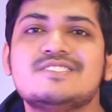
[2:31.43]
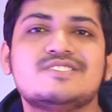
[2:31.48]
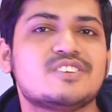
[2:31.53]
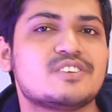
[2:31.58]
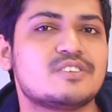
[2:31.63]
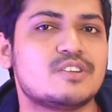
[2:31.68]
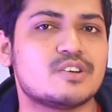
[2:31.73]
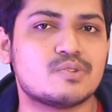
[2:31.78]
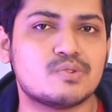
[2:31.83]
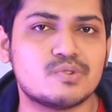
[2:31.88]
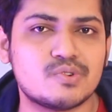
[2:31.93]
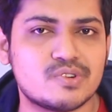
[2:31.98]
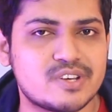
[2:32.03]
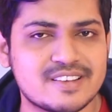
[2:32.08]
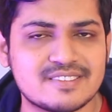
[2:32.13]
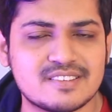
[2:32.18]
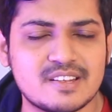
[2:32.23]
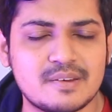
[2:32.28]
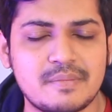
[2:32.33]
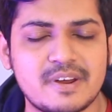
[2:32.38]
সেগুলো কোনো
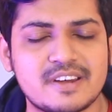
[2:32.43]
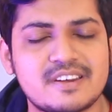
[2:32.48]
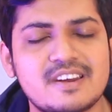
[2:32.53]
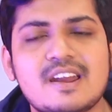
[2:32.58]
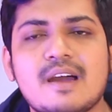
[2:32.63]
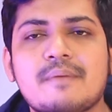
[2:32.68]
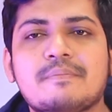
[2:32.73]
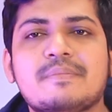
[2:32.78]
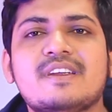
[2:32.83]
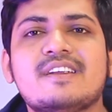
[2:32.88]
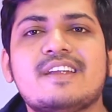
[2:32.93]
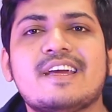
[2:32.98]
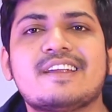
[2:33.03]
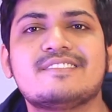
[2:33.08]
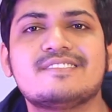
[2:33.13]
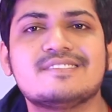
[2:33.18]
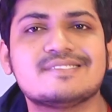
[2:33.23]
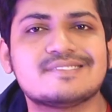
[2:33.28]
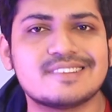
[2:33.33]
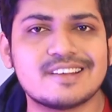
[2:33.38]
ডাজেন্ট ম্যাটার আপনার
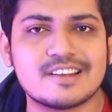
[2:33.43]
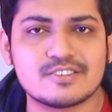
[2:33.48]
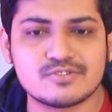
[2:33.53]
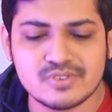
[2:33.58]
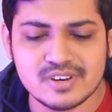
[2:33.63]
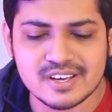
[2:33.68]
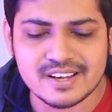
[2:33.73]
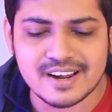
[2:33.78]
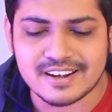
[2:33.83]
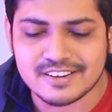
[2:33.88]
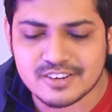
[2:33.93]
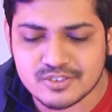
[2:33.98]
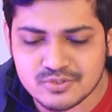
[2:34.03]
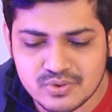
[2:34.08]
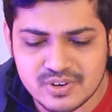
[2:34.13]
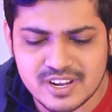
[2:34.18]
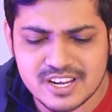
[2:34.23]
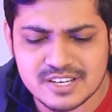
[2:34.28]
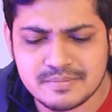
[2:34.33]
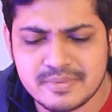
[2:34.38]
অ্যাড্রেসে আসলে কার্ডটা
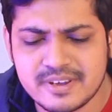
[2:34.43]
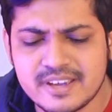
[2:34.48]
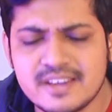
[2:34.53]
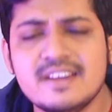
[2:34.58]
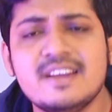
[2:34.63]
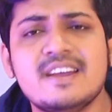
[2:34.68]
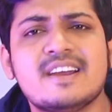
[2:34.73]
চলে আসবে